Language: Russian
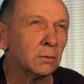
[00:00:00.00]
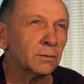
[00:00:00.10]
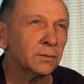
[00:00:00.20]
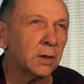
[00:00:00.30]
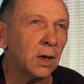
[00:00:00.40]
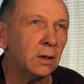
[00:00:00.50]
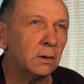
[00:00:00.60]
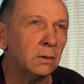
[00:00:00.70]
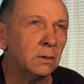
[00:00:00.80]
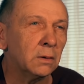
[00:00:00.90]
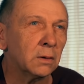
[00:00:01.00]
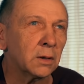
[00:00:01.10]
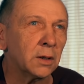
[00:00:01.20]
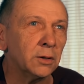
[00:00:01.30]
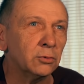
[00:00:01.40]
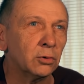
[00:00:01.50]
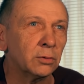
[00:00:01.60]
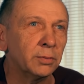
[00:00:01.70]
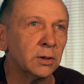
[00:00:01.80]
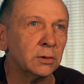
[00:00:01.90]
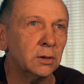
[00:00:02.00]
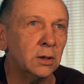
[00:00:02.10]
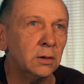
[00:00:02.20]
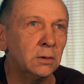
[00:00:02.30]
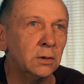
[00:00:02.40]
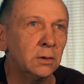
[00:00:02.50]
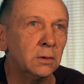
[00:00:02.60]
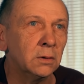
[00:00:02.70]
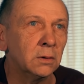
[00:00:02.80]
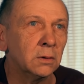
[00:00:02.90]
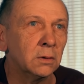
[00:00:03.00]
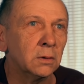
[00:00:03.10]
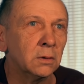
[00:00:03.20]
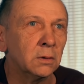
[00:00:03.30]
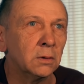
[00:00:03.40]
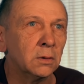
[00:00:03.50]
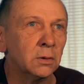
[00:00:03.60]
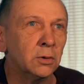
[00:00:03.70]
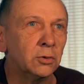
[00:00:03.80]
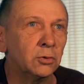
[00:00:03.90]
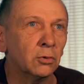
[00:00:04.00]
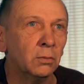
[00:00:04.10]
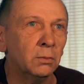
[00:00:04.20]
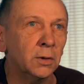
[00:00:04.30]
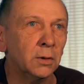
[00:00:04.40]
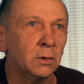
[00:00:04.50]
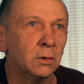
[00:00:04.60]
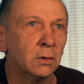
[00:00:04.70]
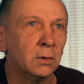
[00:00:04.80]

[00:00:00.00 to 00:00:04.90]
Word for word: вдаль. Коридор был длинный и темный.